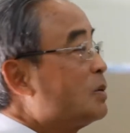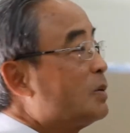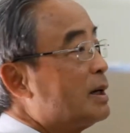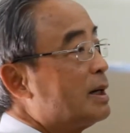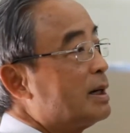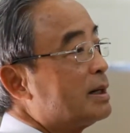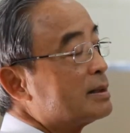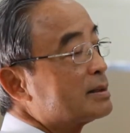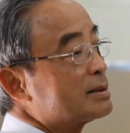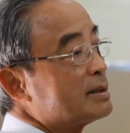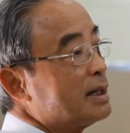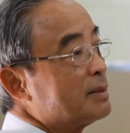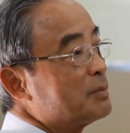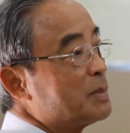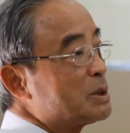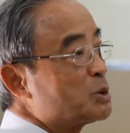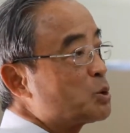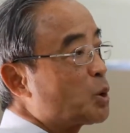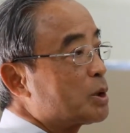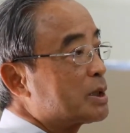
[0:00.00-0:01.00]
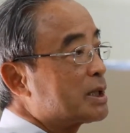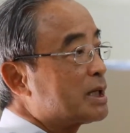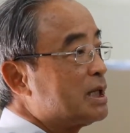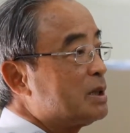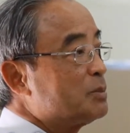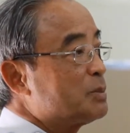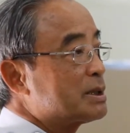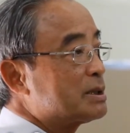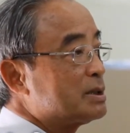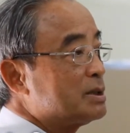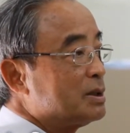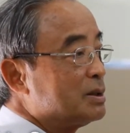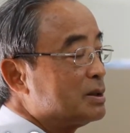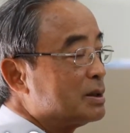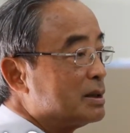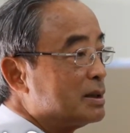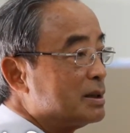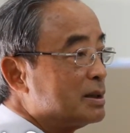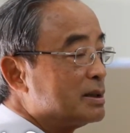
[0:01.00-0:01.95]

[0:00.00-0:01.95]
ว่าถ้ามันชนกันแล้วมันจะต้อง